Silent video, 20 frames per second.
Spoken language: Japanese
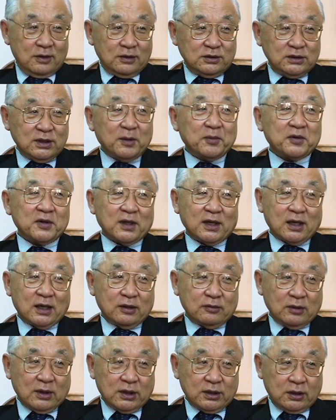稲森さんか
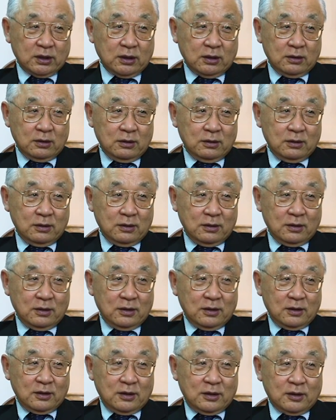ら言われて「
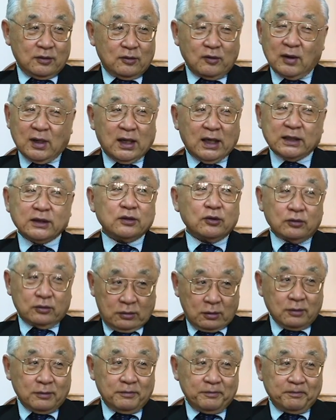そうやないよ」
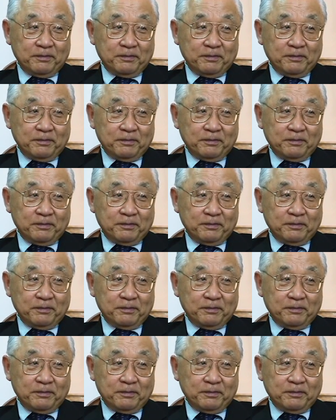と